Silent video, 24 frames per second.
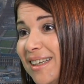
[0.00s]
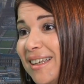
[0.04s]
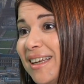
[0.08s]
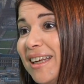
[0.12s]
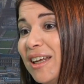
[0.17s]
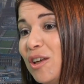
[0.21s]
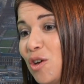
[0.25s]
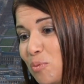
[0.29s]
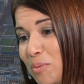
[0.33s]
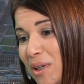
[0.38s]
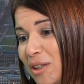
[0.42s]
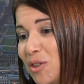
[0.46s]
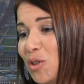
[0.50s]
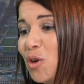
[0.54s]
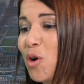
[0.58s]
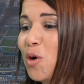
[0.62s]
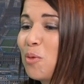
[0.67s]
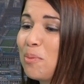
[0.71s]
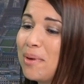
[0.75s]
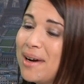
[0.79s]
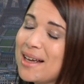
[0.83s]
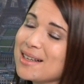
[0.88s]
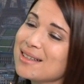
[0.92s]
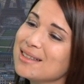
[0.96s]
et en mettant en
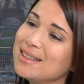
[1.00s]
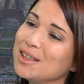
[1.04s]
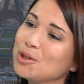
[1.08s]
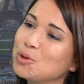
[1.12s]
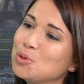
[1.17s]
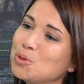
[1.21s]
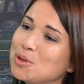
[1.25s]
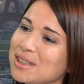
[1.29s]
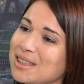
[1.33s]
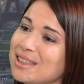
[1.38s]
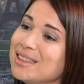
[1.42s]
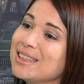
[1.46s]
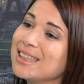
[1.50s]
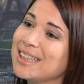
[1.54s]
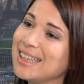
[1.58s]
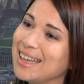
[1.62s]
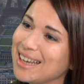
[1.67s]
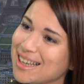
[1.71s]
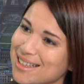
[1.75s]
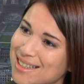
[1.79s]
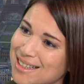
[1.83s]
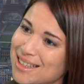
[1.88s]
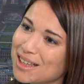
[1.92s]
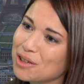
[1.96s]
place des routines qui
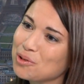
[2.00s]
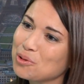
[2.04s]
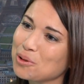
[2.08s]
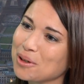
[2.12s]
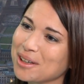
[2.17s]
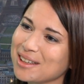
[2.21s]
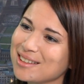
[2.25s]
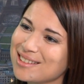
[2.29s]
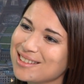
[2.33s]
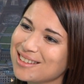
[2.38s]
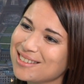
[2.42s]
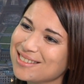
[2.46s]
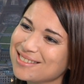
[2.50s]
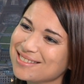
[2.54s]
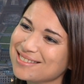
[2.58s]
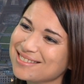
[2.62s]
la sécurisent.